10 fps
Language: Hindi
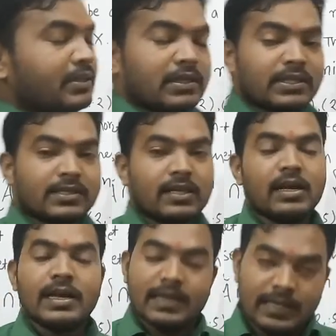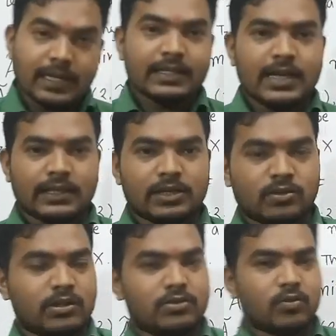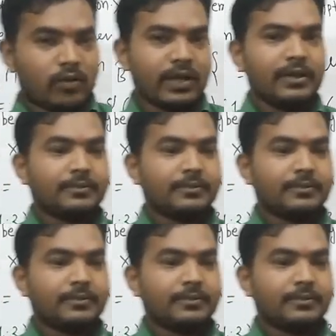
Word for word: इंटरसेक्शन निकल जाता है स्टूडेंट्स ओके